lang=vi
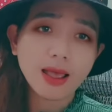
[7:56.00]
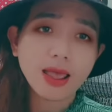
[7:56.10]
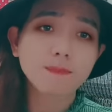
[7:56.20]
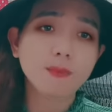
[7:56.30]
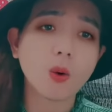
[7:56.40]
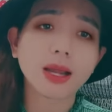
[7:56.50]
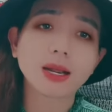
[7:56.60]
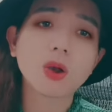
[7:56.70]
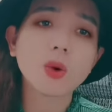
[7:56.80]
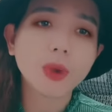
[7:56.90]
ép buộc hay
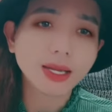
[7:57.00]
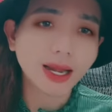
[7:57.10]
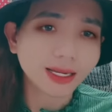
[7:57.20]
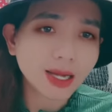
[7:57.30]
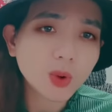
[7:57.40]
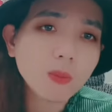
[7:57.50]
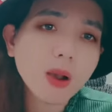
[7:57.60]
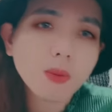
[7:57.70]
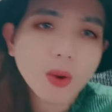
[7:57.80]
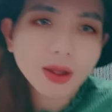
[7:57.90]
đâu có quy định đâu đúng
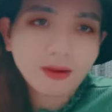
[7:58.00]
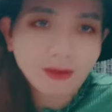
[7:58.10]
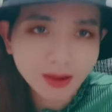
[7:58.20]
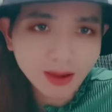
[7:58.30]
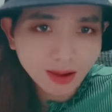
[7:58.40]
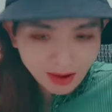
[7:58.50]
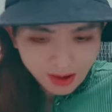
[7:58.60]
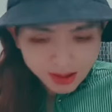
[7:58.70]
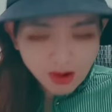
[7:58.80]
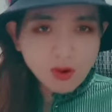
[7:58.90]
không mọi người
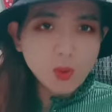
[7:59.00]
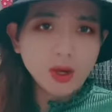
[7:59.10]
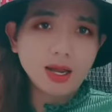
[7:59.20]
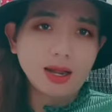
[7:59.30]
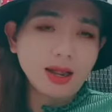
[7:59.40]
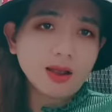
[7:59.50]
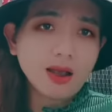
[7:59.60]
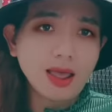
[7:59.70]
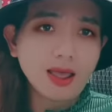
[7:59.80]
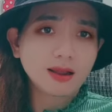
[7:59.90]
đâu có quy định hay có
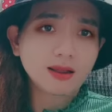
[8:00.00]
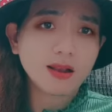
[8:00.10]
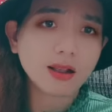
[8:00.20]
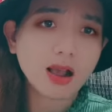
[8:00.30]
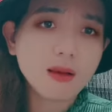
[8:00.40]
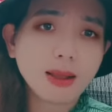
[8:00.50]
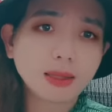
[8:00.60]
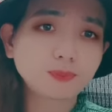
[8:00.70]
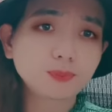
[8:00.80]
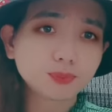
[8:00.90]
có có
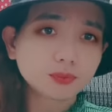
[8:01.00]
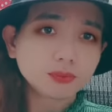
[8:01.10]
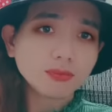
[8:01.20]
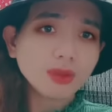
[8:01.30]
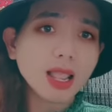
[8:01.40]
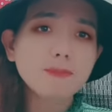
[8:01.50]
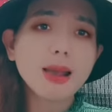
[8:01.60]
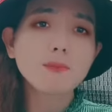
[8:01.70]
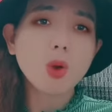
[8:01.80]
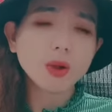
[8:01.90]
mà mình
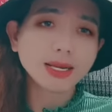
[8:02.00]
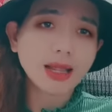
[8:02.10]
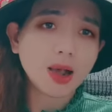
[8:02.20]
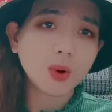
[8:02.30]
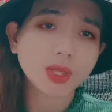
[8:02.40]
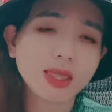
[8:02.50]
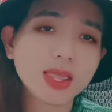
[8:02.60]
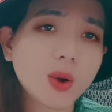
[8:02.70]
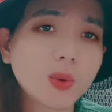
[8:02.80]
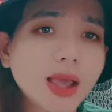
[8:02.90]
bắt buộc gì đâu thì ví
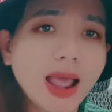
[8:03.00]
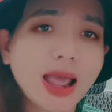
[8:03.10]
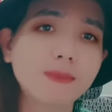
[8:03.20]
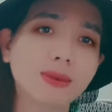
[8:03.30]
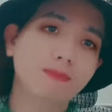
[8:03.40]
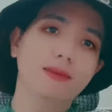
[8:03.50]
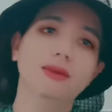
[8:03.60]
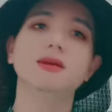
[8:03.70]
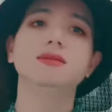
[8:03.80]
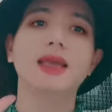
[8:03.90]
dụ như ai mà mà
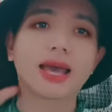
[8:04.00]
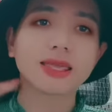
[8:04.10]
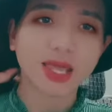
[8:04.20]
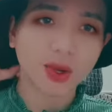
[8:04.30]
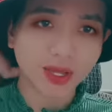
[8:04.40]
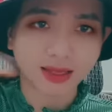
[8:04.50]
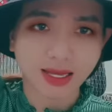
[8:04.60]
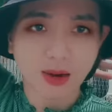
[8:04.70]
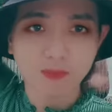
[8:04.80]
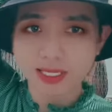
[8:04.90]
dư giả nhiều thì người
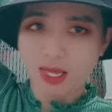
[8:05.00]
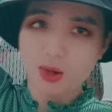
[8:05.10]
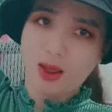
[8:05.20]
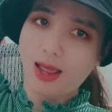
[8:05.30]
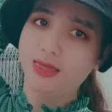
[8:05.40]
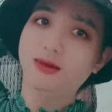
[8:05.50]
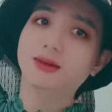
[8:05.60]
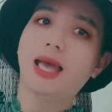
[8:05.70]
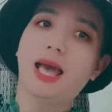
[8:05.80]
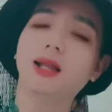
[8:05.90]
ta đóng nhiều ai dư
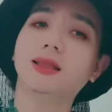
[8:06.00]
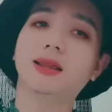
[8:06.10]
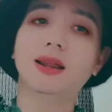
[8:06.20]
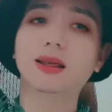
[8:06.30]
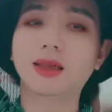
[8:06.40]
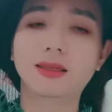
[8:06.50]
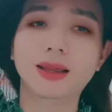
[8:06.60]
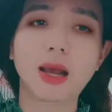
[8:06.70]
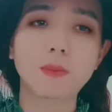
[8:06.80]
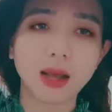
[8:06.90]
giả ít thì thì
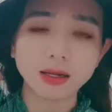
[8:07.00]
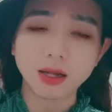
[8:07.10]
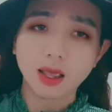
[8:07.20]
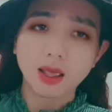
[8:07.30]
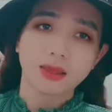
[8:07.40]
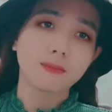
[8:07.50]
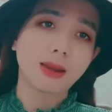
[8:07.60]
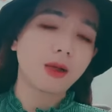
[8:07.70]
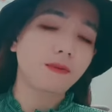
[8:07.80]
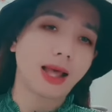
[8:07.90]
thì, đóng ít nhưng
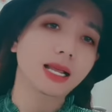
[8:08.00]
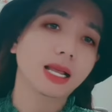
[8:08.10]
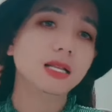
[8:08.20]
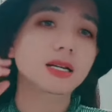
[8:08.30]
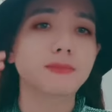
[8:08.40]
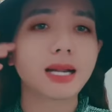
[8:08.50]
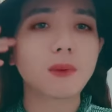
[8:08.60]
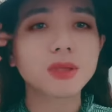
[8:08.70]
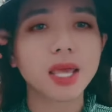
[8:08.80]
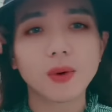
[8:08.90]
mà đâu phải là cái người mà
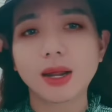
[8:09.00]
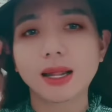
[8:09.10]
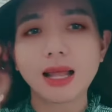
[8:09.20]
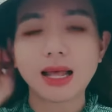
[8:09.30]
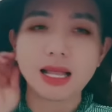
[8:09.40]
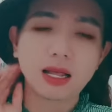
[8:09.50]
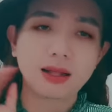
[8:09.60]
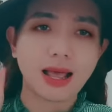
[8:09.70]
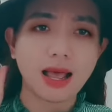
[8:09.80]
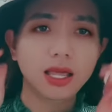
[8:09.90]
đóng nhiều là là là
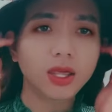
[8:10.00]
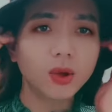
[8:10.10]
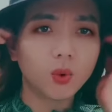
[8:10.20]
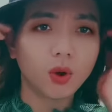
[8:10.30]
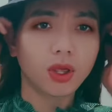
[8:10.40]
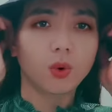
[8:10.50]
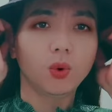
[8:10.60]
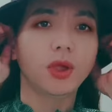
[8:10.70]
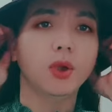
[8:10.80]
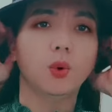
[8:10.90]
là yêu
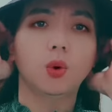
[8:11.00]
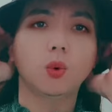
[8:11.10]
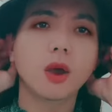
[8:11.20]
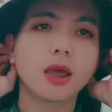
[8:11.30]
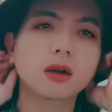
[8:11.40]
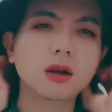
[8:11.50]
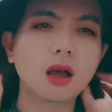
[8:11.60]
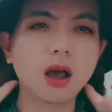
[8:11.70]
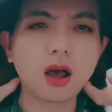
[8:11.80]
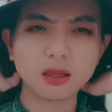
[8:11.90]
yêu yêu quê hương
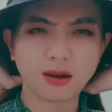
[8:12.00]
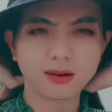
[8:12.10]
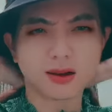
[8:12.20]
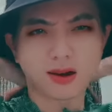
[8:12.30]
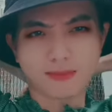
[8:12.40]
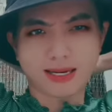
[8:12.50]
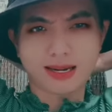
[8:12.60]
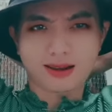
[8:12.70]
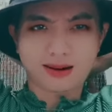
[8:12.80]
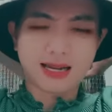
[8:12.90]
hơn những người mà
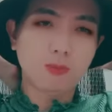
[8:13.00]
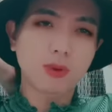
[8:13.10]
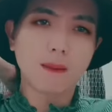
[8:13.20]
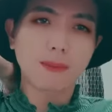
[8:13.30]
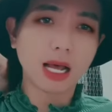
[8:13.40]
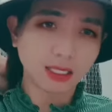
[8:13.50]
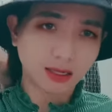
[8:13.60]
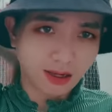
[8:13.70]
đóng góp ít